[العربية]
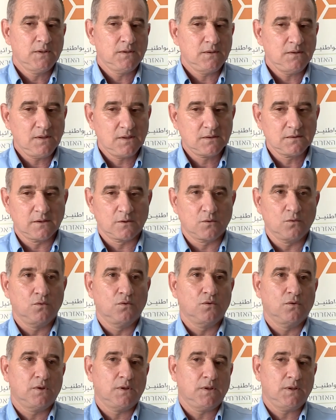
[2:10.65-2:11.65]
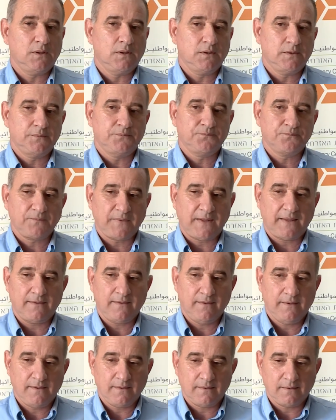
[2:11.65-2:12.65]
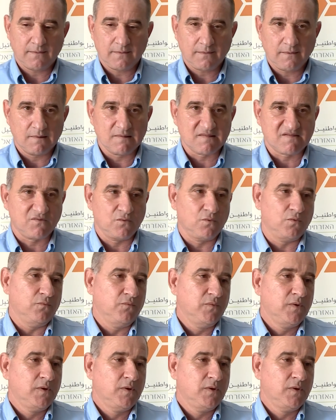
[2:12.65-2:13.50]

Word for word: يقدروا يخلصوا